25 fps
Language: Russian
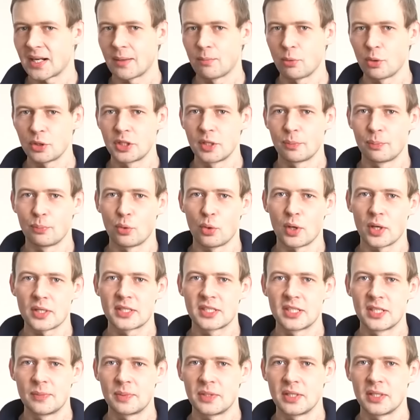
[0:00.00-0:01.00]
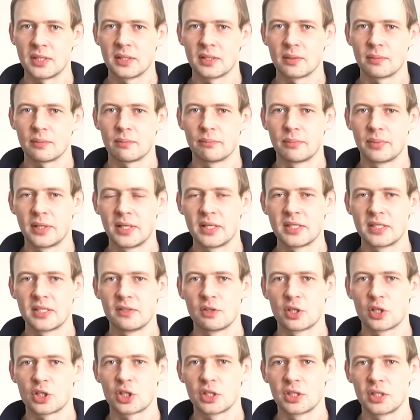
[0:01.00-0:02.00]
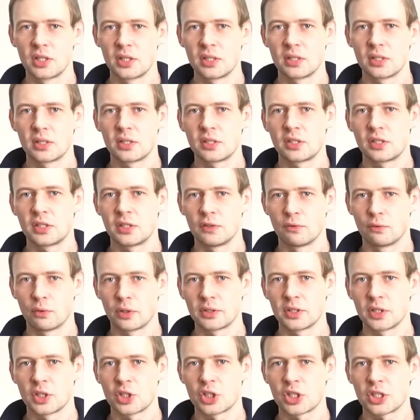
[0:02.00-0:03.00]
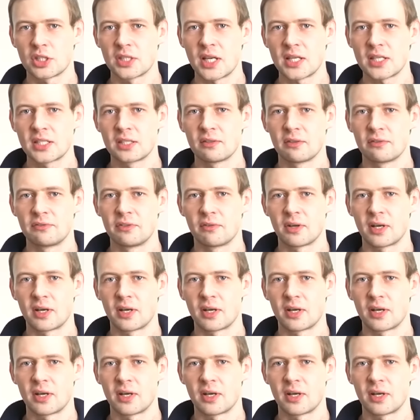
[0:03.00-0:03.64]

Работы по отсыпке были завершены сегодня, 16